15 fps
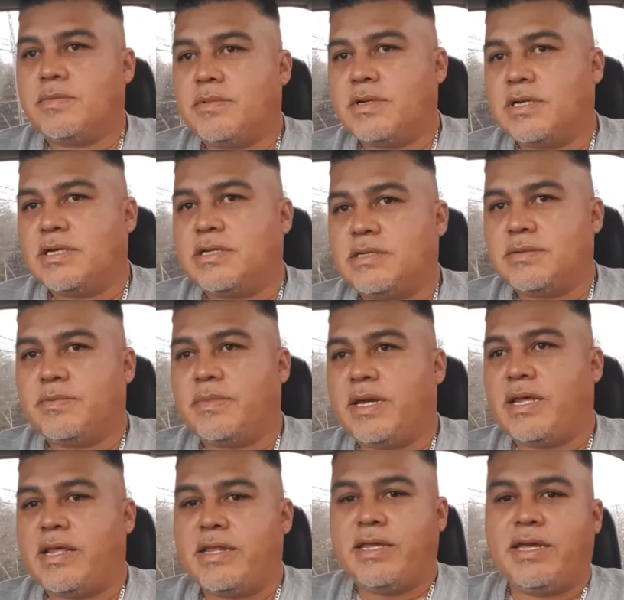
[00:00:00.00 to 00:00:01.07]
pues, me
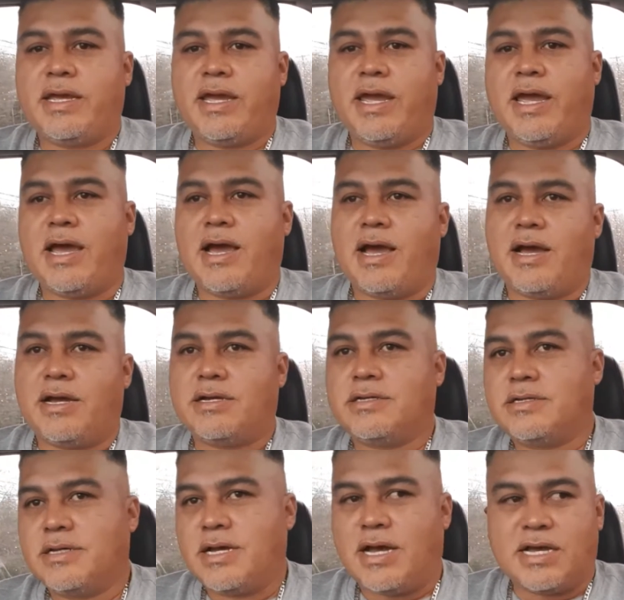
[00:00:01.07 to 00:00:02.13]
dediqué a,
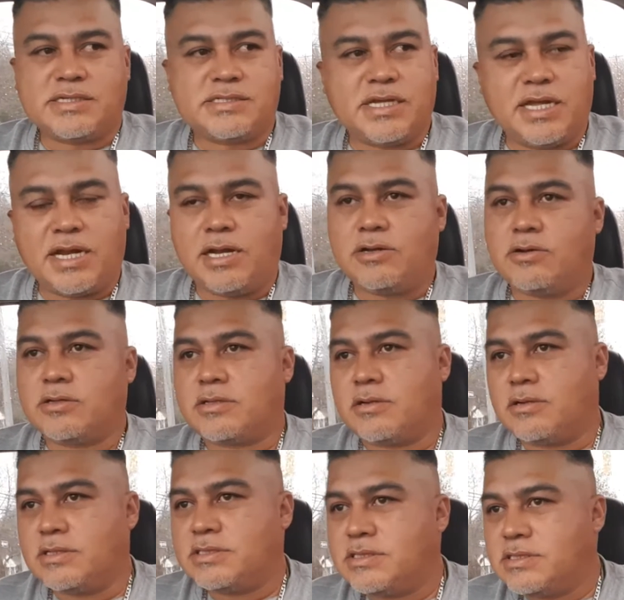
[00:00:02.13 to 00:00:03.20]
hacer algo
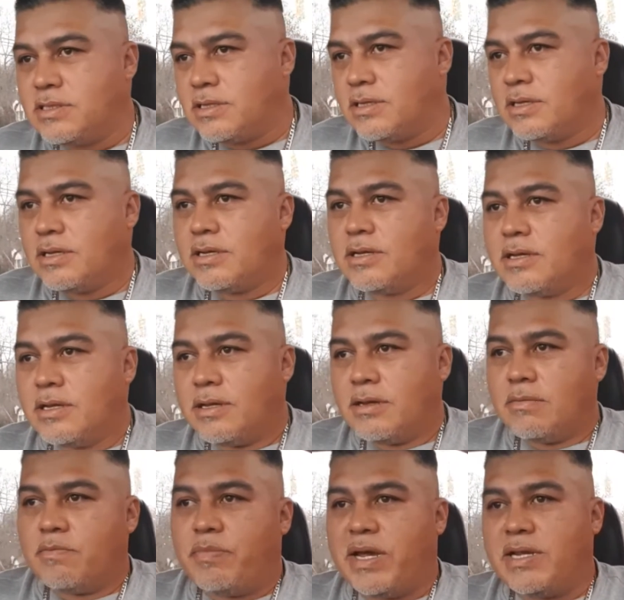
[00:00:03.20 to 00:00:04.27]
otros
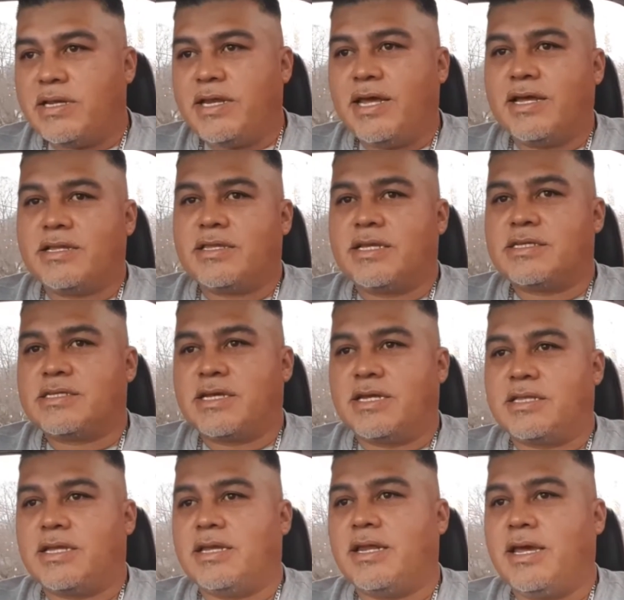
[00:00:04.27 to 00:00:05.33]
pendientes que
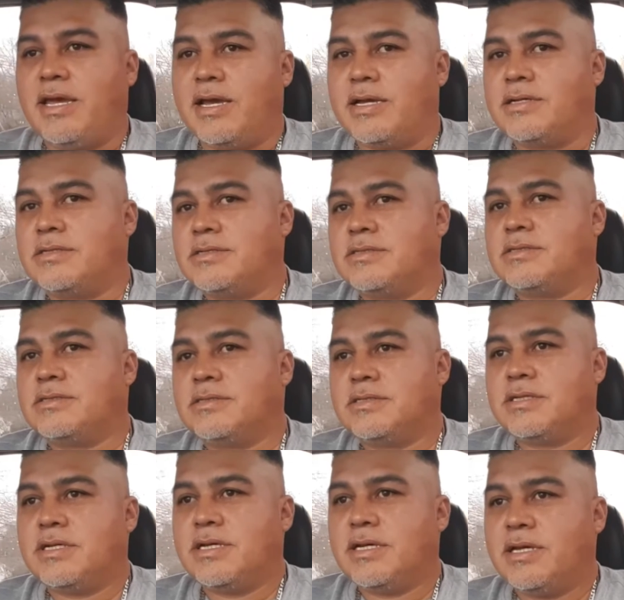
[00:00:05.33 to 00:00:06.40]
tenía
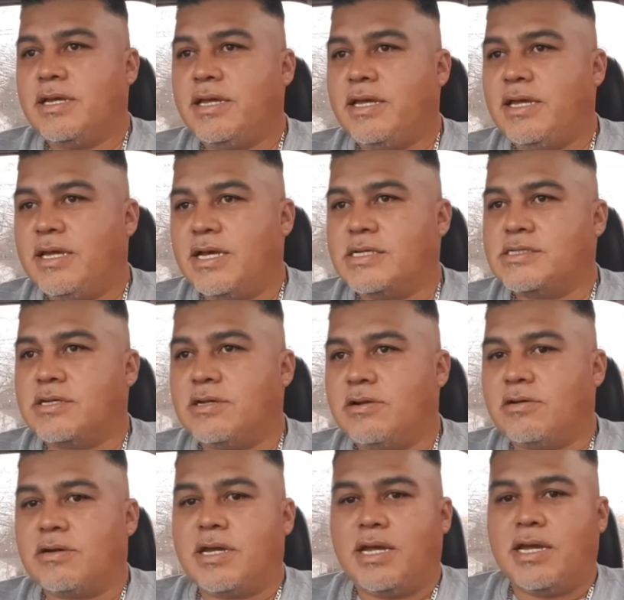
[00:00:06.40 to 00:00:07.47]
y eso es
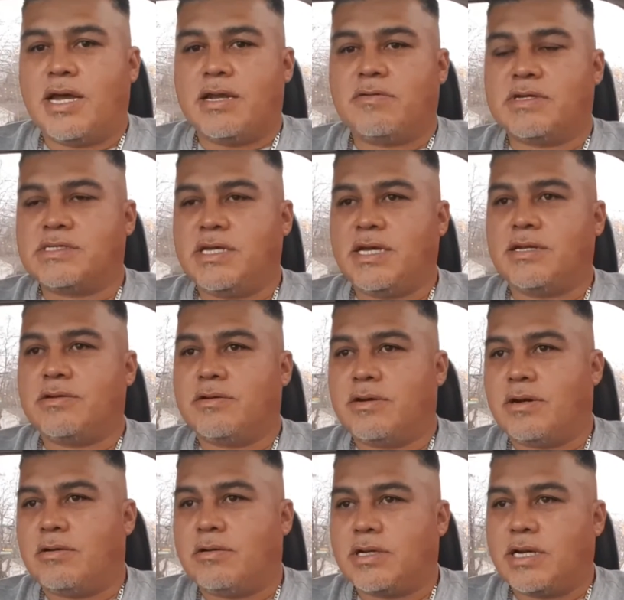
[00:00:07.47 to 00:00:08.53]
lo que ando haciendo
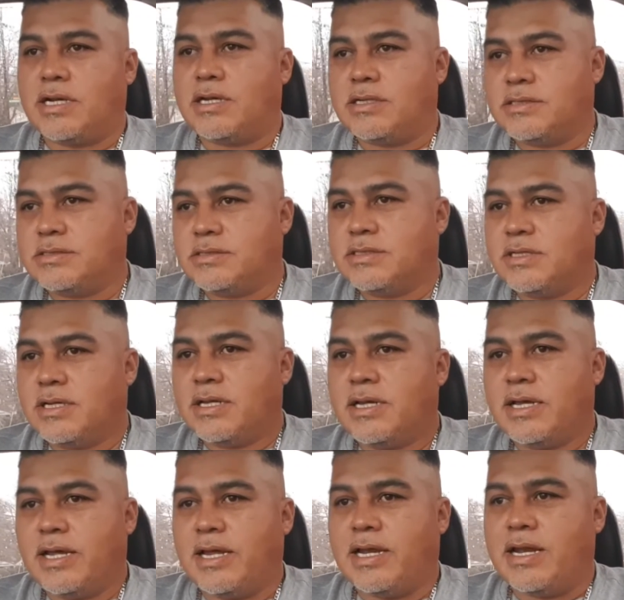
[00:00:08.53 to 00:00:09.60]
ahora
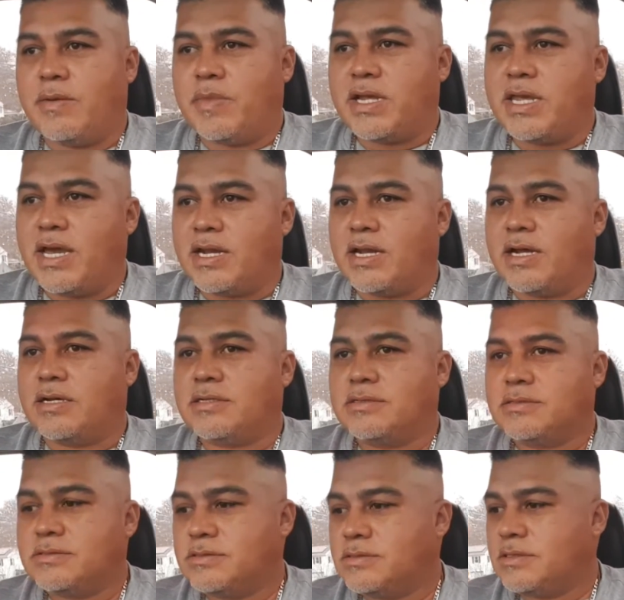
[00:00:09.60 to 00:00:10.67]
en la mañana
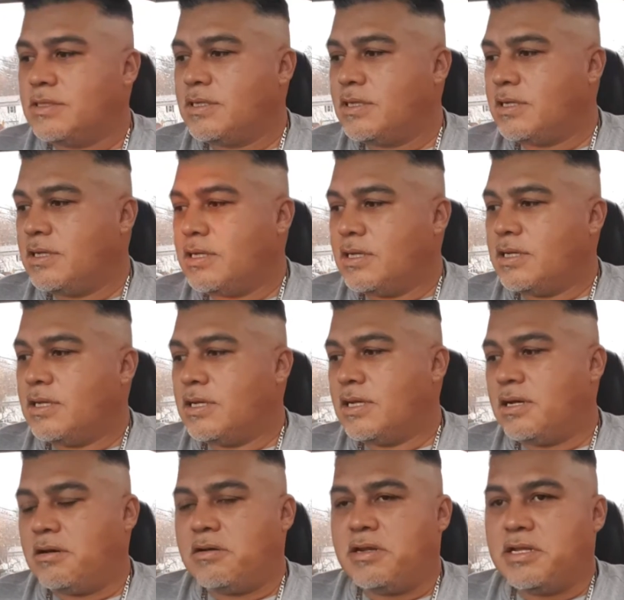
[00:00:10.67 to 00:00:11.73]

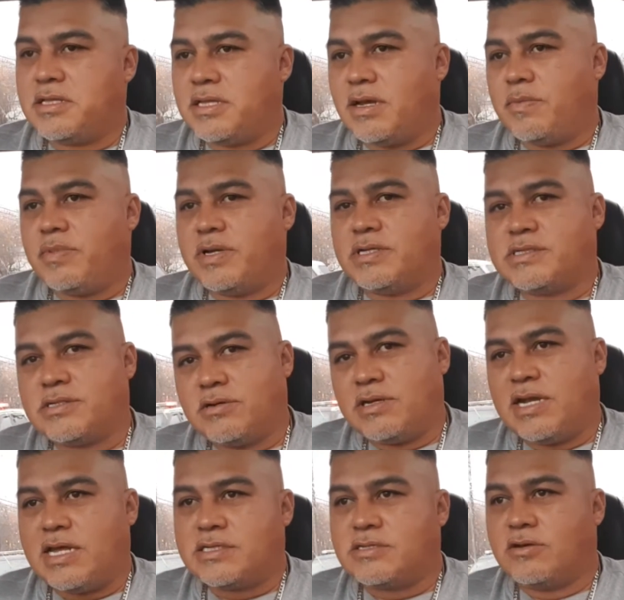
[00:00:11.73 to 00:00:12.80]
ahorita pues son
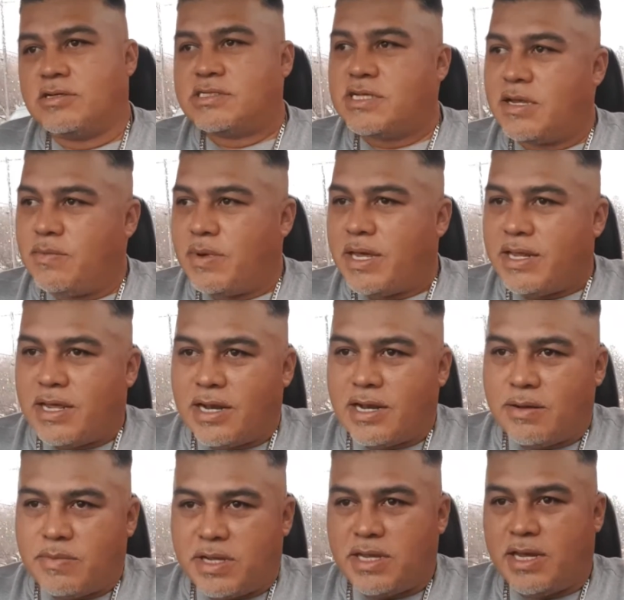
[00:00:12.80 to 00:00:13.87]
las once y media de la
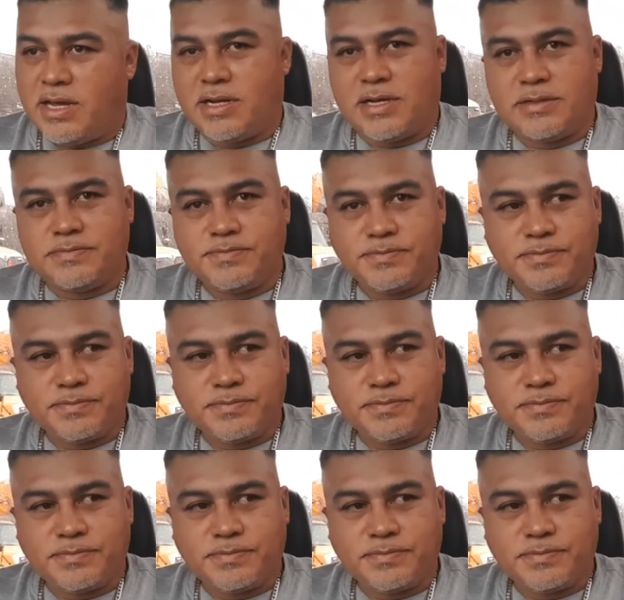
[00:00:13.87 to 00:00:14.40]
mañana